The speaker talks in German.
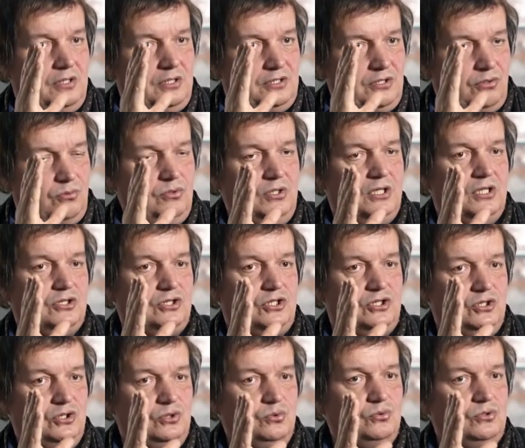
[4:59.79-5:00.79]
der
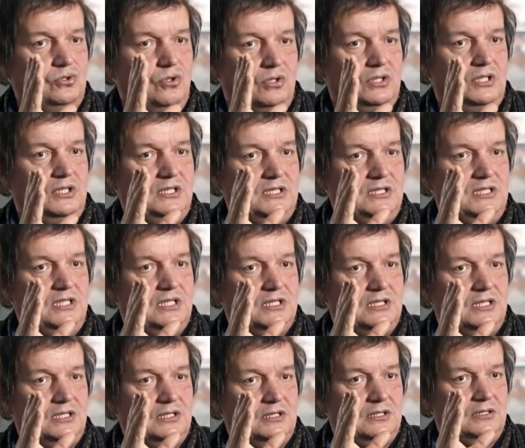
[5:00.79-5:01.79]
ungarischen Juden organisiert
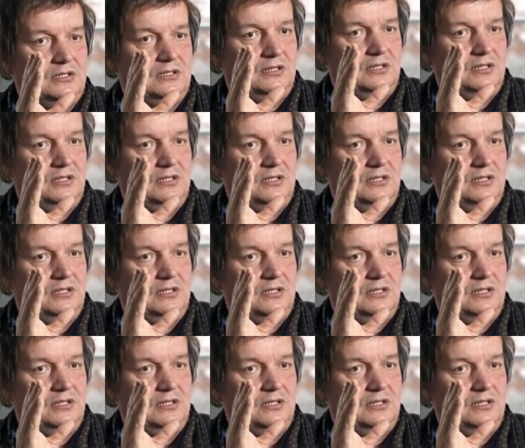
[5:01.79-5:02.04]
hat.